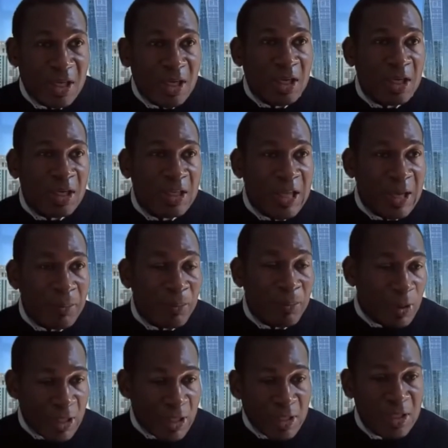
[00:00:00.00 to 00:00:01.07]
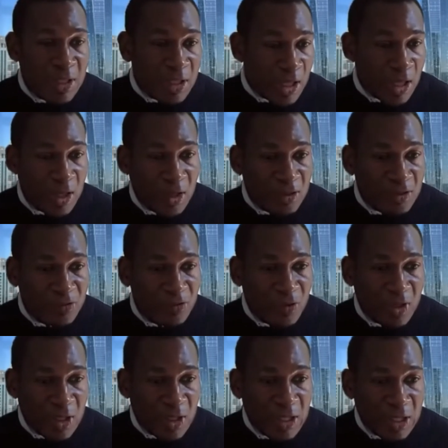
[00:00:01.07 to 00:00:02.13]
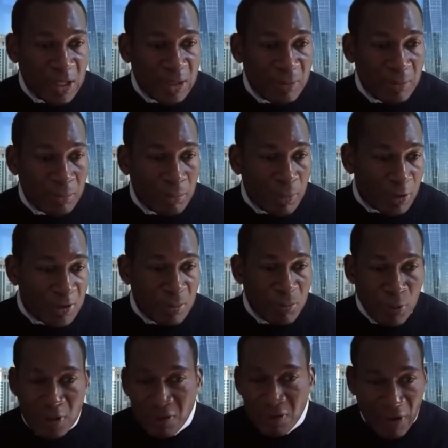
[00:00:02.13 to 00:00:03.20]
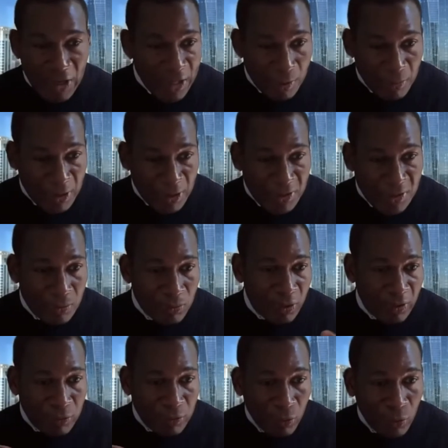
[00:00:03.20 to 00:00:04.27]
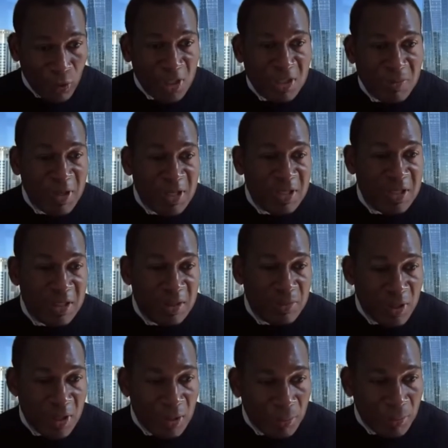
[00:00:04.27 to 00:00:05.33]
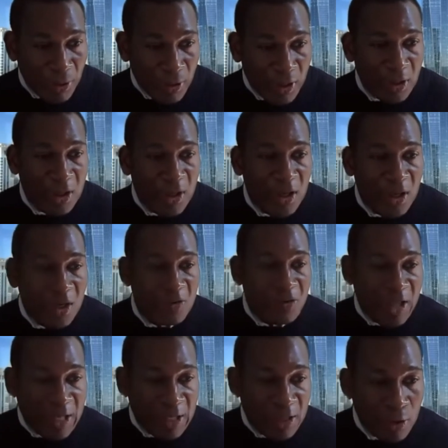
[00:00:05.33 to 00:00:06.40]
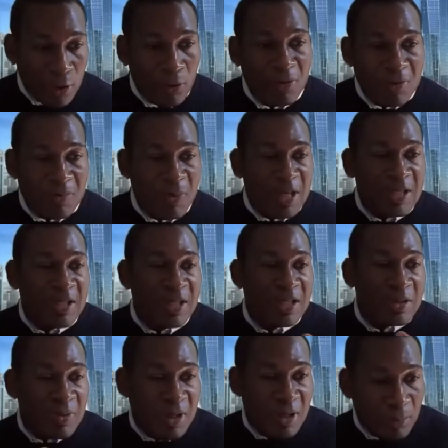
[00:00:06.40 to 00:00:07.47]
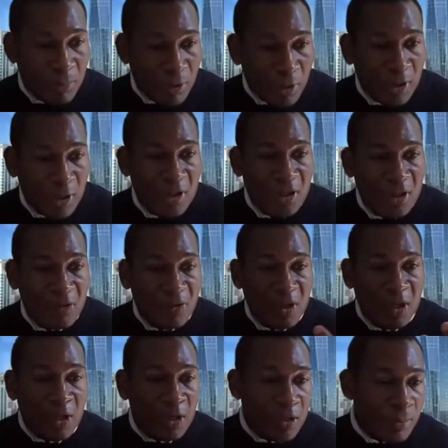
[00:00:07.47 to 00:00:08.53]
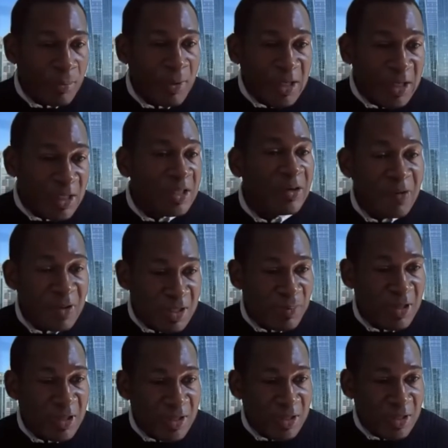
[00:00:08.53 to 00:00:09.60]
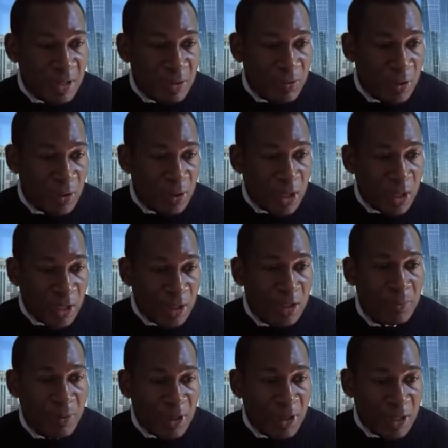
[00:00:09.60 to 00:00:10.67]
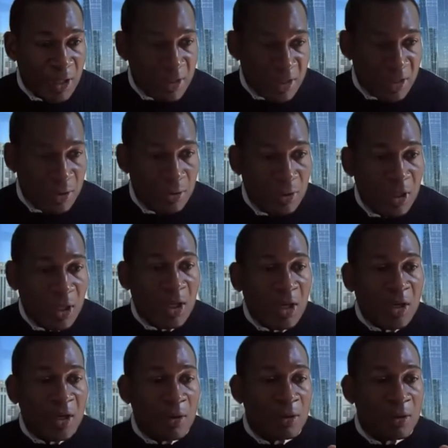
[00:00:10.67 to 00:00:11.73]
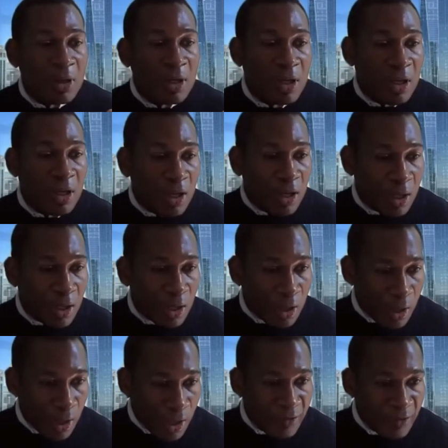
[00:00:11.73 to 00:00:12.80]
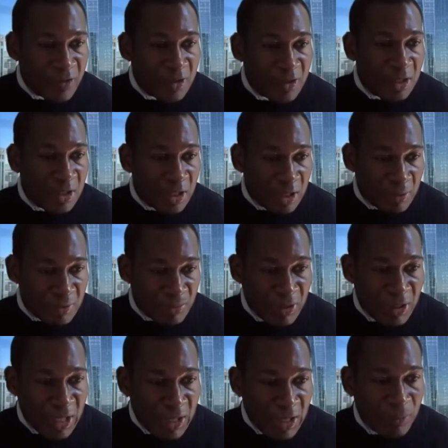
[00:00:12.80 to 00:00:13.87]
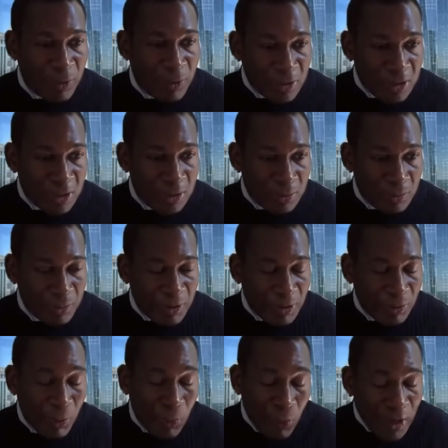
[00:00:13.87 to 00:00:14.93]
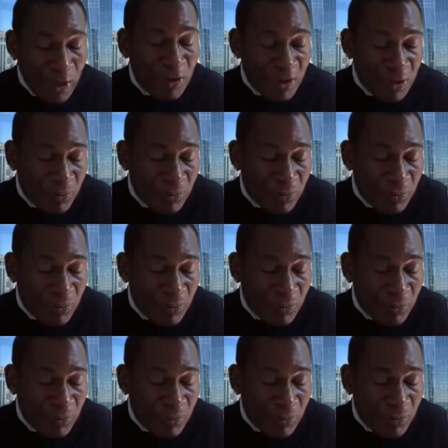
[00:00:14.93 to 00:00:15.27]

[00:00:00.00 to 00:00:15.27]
Um, otra cosa también que tenemos de ver más es que estamos mezclando muchas de la um, de lo que tenemos separado, por ejemplo, lo que es el trabajo y ser padre ahora están en el mismo espacio